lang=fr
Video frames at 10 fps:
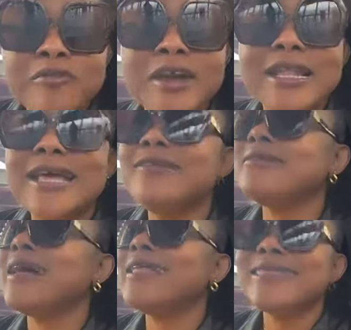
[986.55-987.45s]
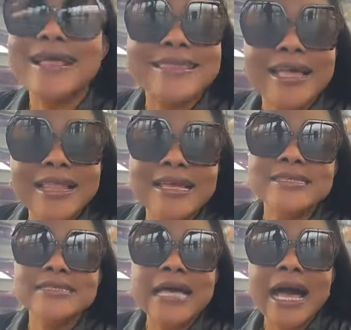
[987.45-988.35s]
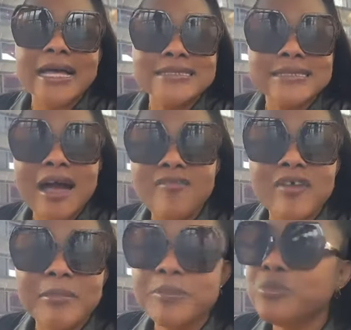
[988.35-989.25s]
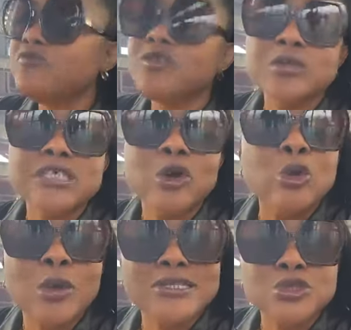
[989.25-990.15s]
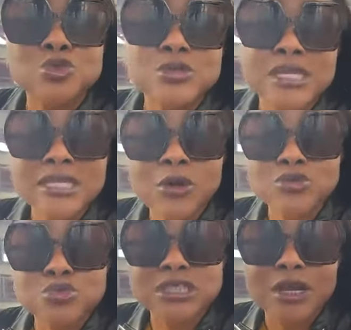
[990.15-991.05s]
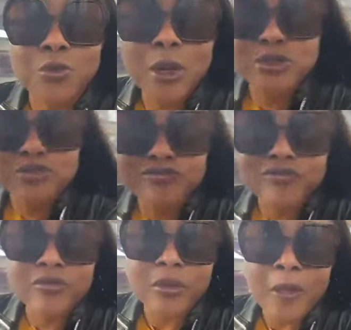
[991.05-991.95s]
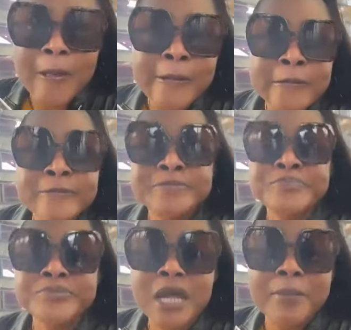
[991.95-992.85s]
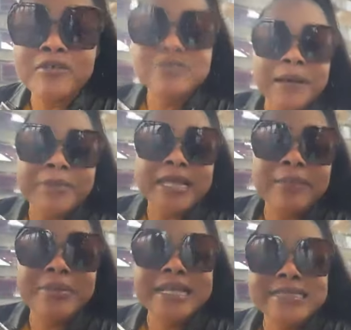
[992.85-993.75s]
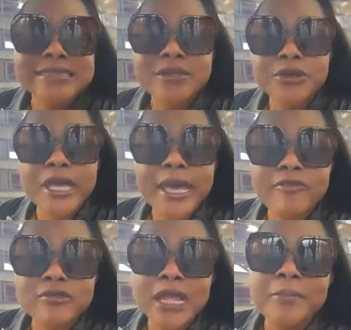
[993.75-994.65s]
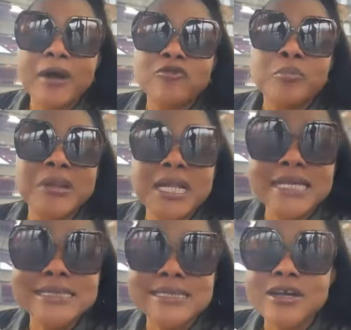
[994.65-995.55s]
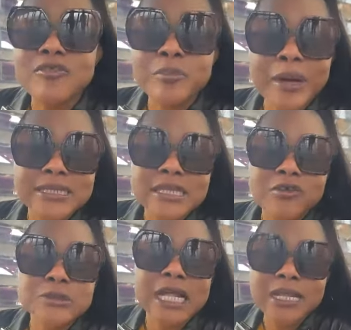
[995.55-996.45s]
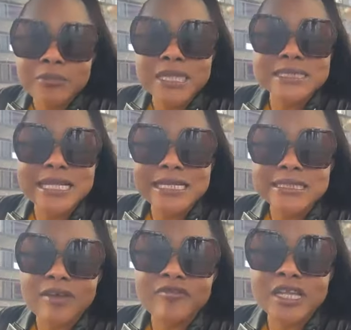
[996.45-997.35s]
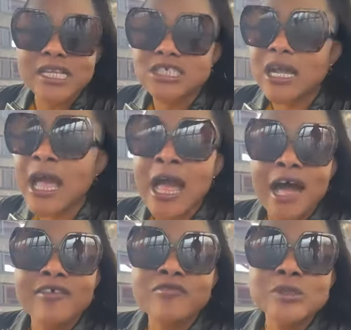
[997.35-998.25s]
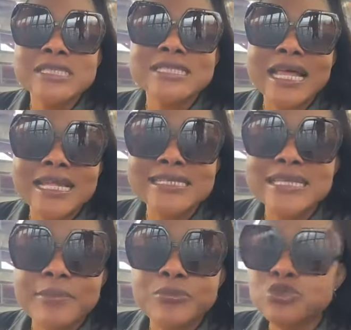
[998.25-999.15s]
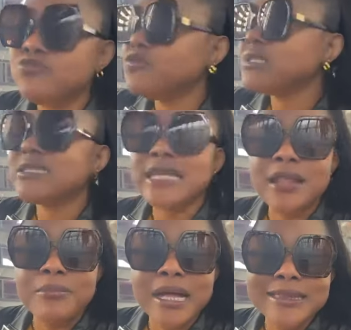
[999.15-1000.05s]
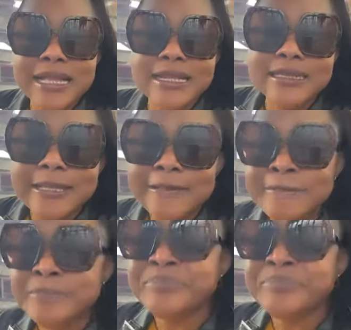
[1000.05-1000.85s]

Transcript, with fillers: Vous les ratata, les zaza femmes. Et puis on dit qu'on doit se soutenir. On soutient quoi sur vous Après vous appelez les blessés de guerre. Vous n'avez pas vous blesser que vous pensez que vous allez blesser les enfants les gens avec vos sales habitudes, vos sales mentalités.